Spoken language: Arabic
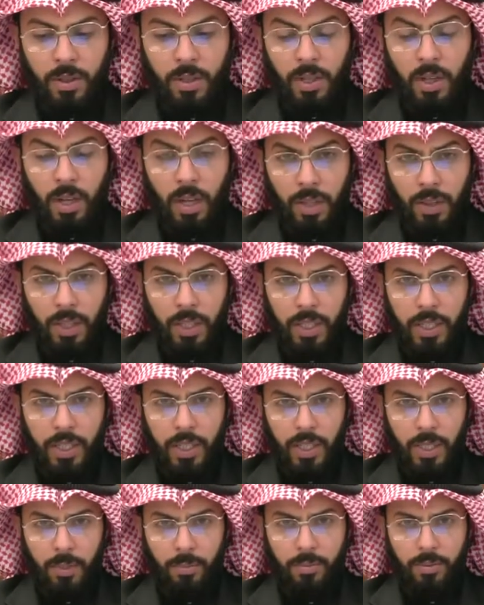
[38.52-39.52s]
هذا
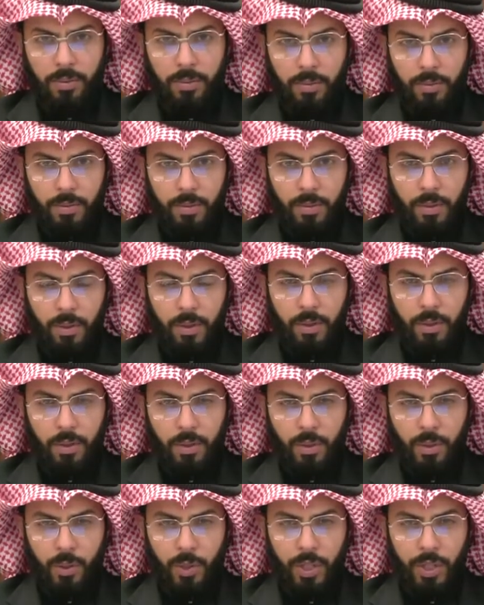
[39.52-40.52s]
الكتاب
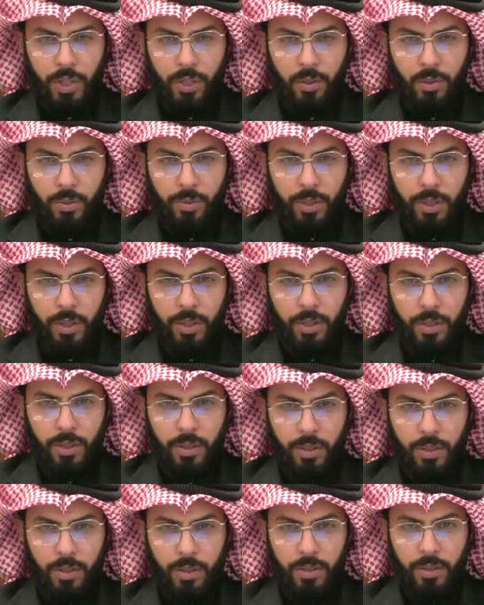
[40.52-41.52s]
يشيد به
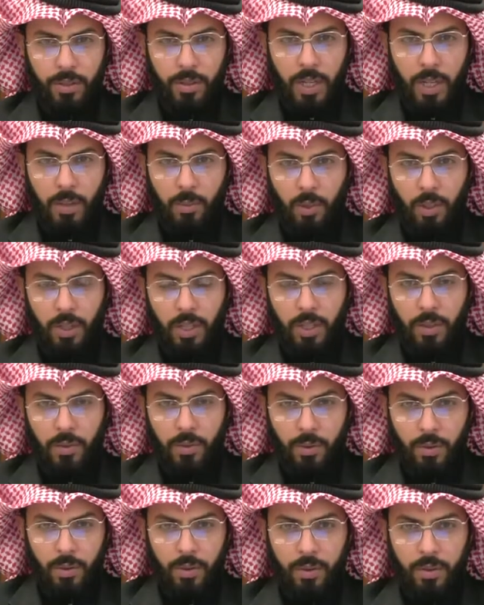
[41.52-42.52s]

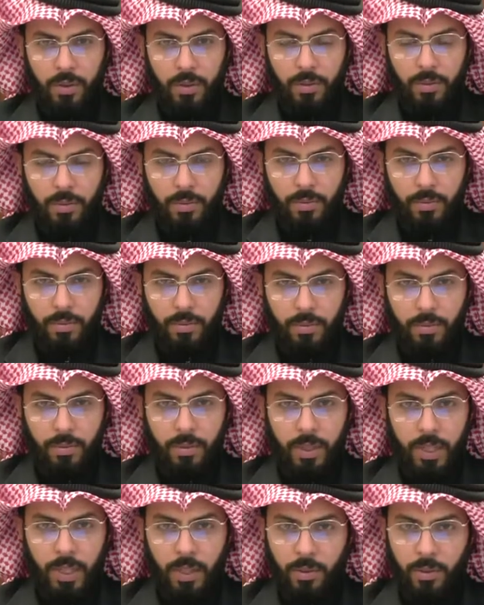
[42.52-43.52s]
المخالفون
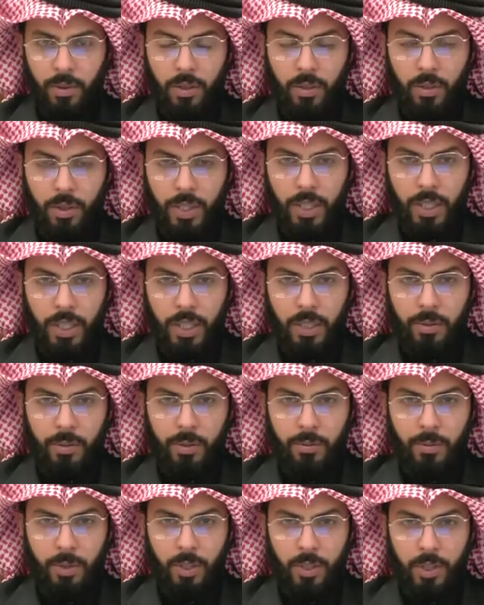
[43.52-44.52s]
يرونه كتابا
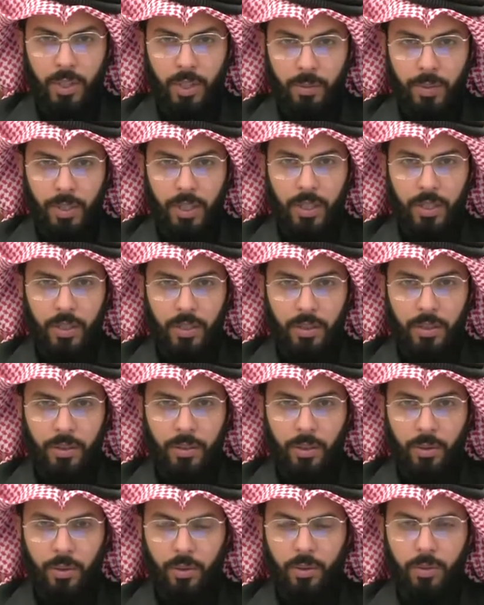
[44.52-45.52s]
معتبرا
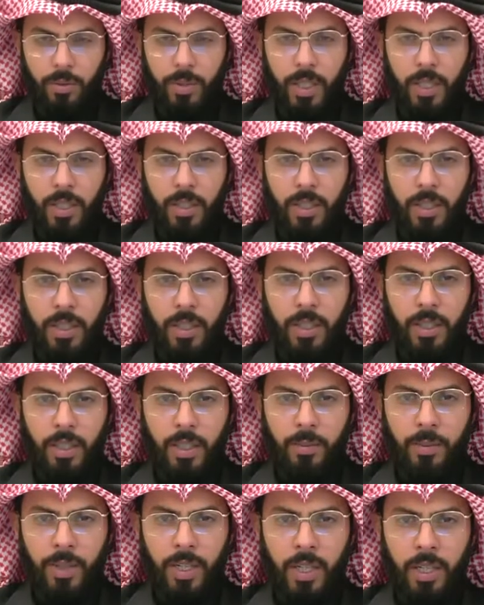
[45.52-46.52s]
يرد بهذا
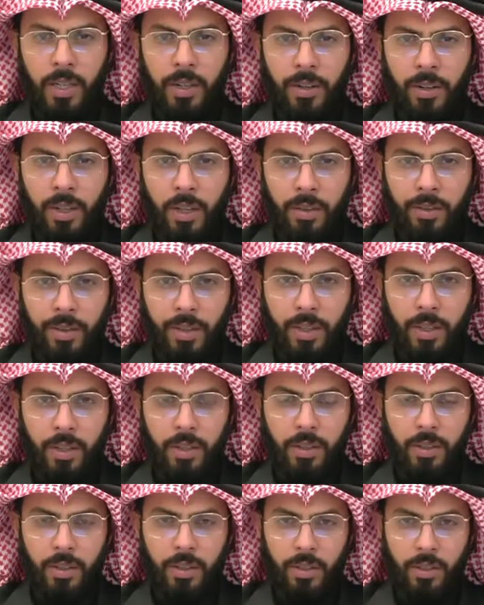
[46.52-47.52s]
الكتاب على الرافضة
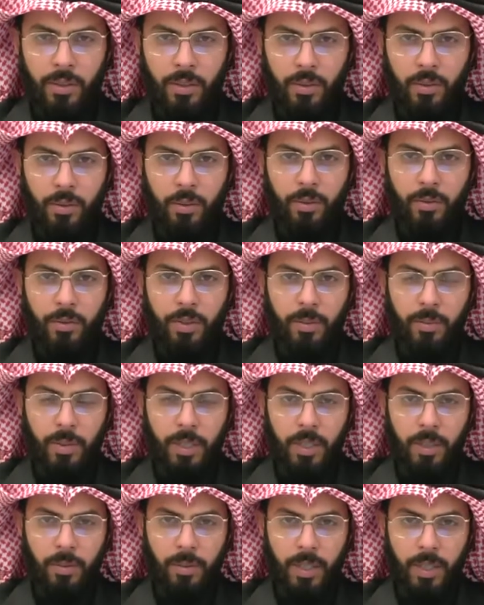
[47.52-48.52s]
تجده في
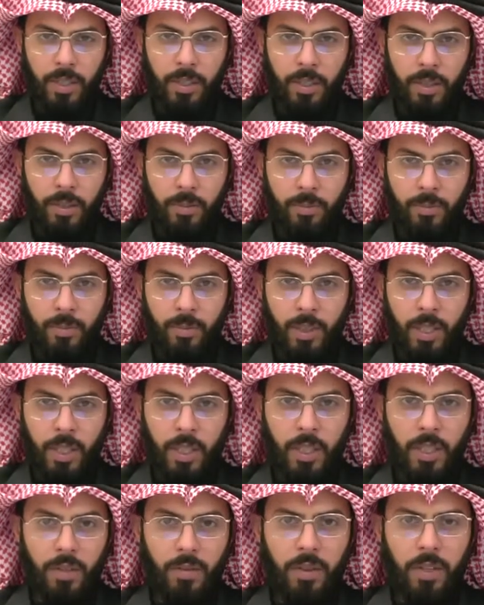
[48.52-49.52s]
مكتباتهم
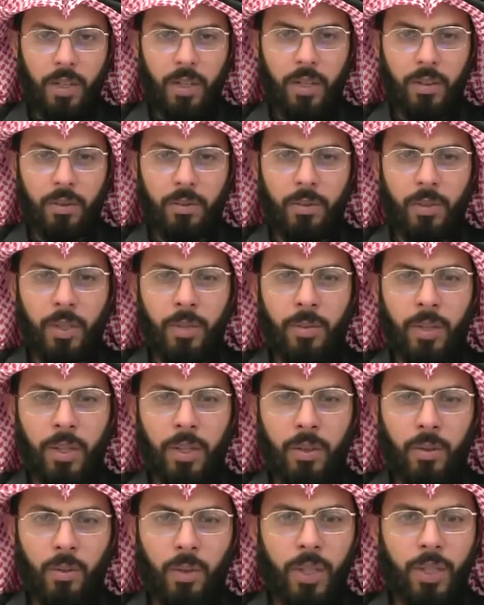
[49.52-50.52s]
يتفاخرون به
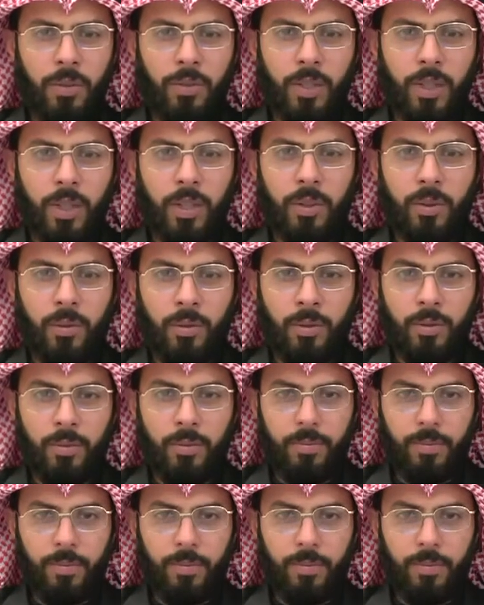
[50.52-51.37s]
ويفتخرون